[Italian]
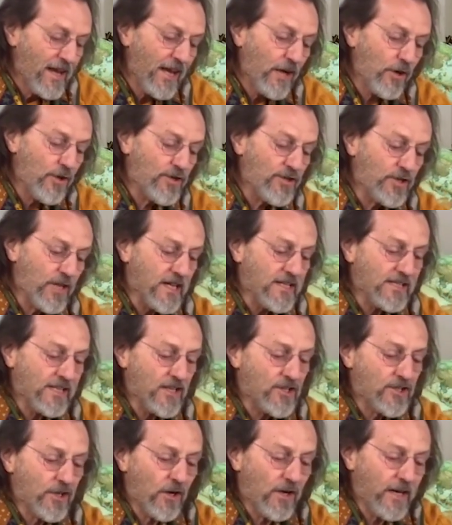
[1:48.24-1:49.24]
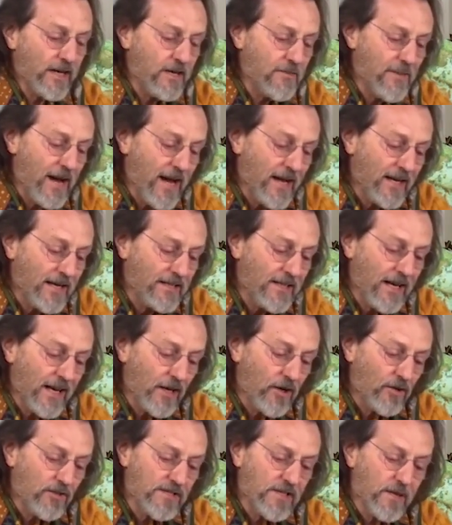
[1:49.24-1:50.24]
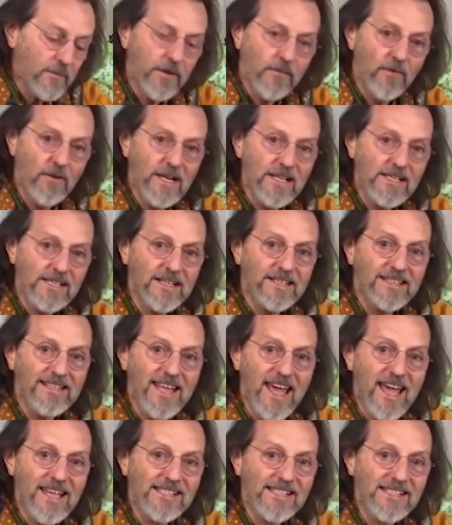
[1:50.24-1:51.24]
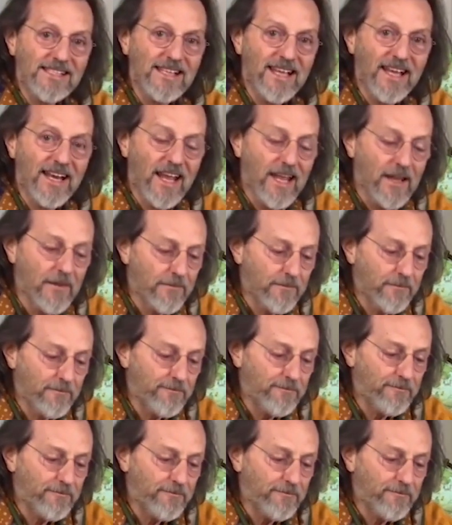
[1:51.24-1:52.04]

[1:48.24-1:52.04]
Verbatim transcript: La coscienza è ciò che rimane della consapevolezza di essere,